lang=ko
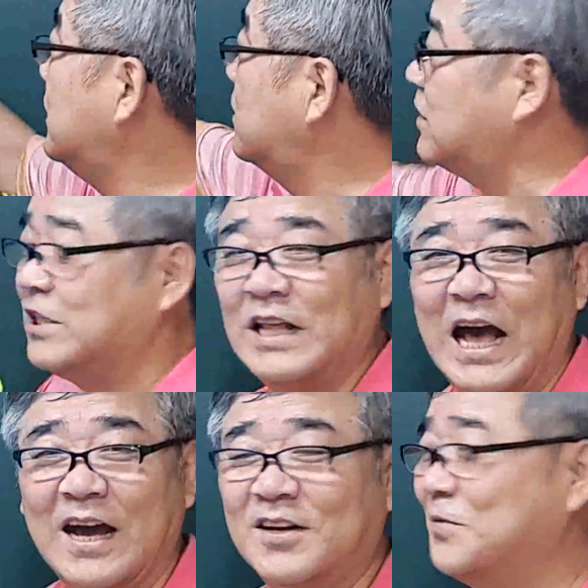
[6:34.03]
진을
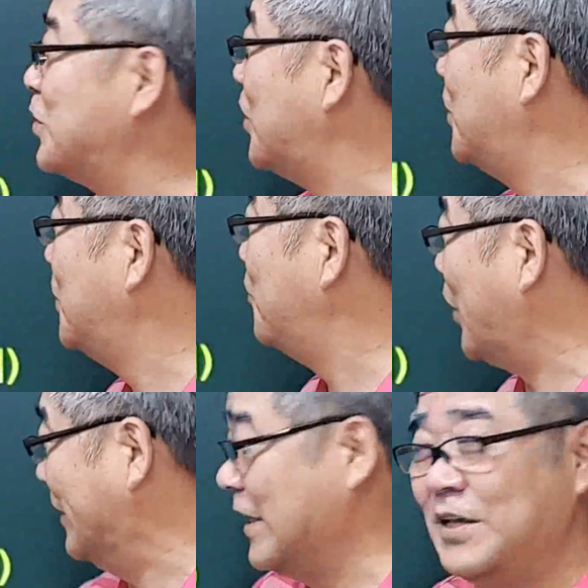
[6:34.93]
친다 그러므로
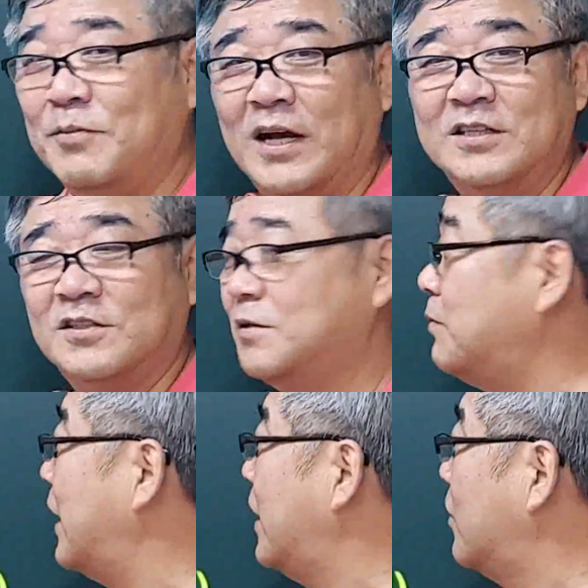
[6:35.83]
굉장히 많이
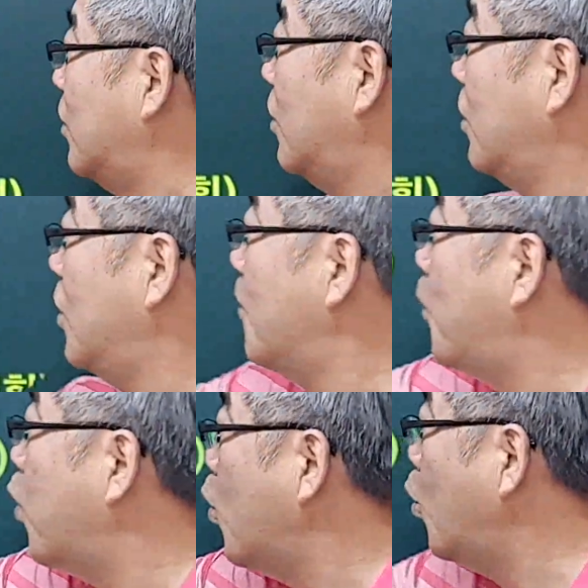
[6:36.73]
쓰는 말이에요.
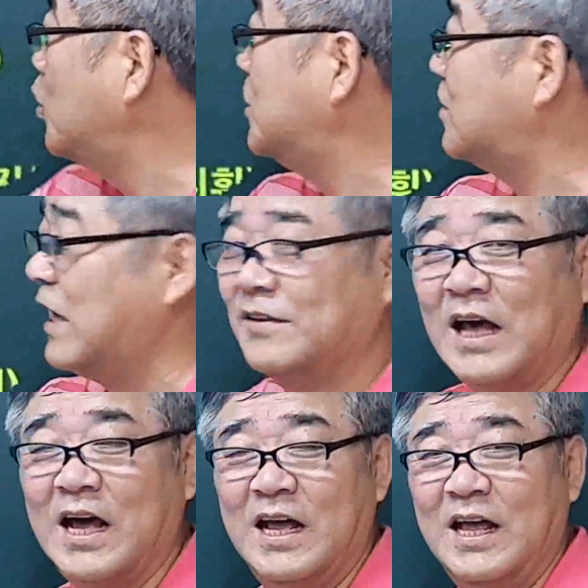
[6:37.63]
포진을
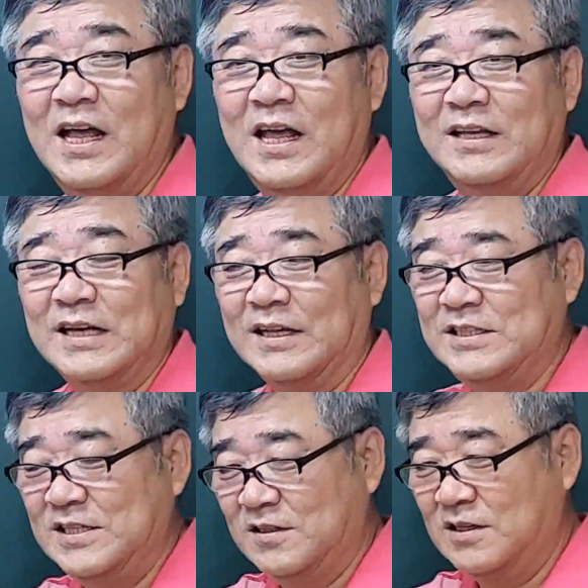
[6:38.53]
한다. 자,
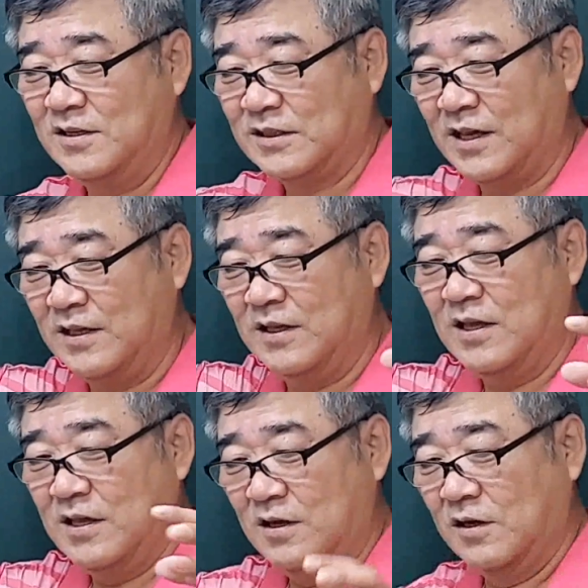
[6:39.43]
진을 이렇게
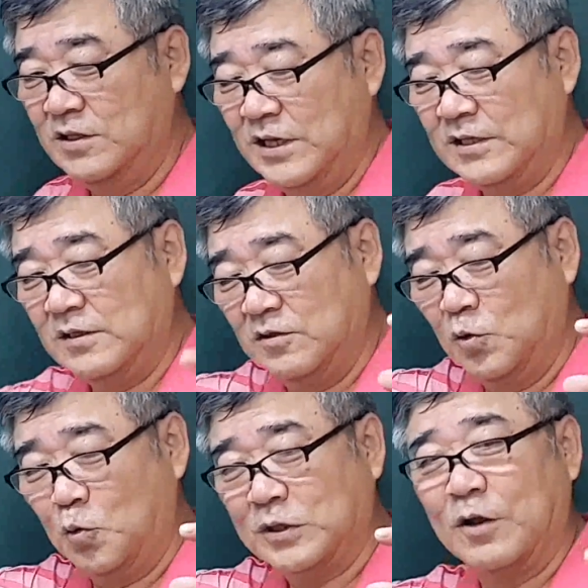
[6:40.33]
어디에
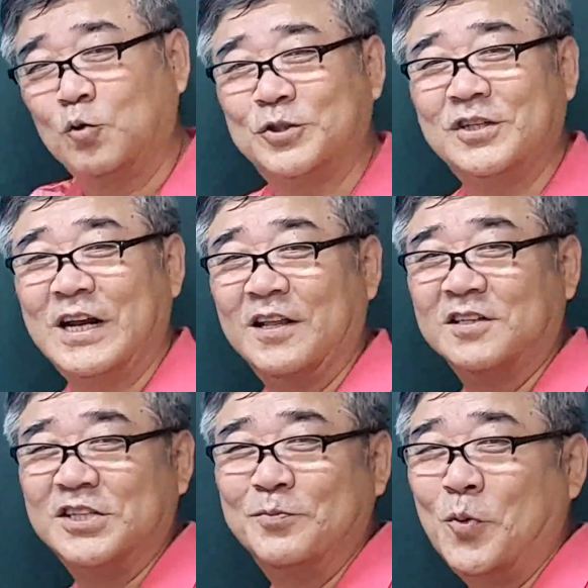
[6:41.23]
놓을까 구성을 하는 것을